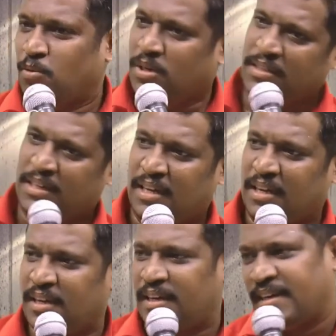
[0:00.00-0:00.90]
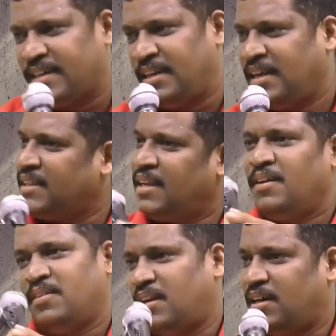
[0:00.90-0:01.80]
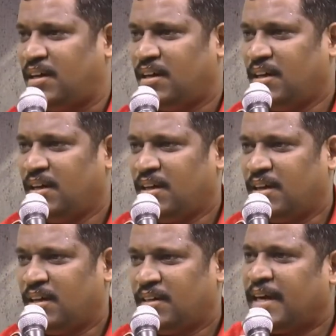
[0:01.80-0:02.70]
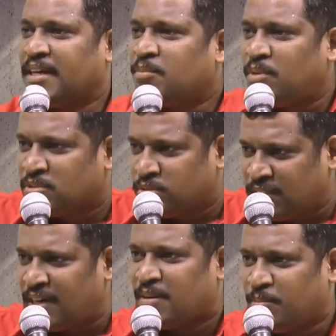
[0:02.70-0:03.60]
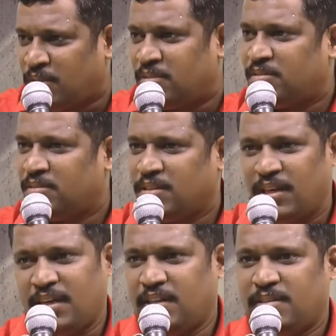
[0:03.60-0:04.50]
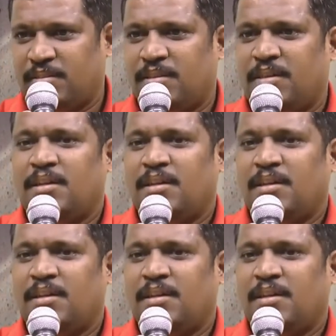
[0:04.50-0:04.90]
நீங்கள் உட்காந்துருக்கீங்க நடக்கிறீங்க அதெல்லாம் இல்லை நடக்கும்போது சுற்றிட்டு நடப்போம் இல்லை